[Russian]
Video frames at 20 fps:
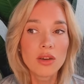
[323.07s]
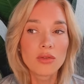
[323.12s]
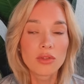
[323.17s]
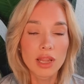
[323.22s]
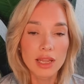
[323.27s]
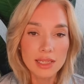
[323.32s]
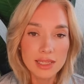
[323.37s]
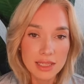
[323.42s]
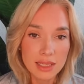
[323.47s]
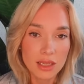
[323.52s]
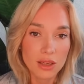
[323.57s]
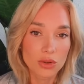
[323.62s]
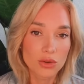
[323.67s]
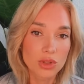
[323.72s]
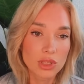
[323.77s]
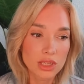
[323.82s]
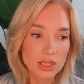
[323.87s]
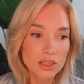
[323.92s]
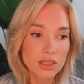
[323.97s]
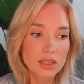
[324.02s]
владеют
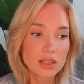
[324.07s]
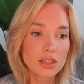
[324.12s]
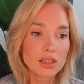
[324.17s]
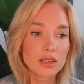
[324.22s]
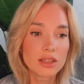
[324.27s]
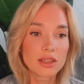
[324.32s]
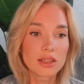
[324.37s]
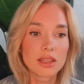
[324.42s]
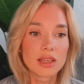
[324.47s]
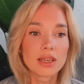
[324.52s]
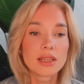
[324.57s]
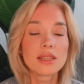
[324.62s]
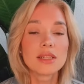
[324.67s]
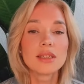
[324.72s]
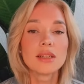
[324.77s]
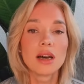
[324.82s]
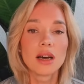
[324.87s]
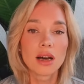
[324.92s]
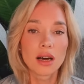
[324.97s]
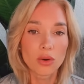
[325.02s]
техникой, да,
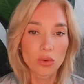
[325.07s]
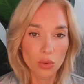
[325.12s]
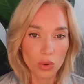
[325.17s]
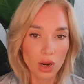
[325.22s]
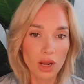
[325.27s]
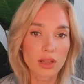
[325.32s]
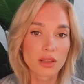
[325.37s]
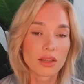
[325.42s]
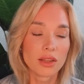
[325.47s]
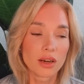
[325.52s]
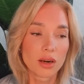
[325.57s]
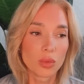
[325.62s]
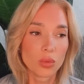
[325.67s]
аккуратно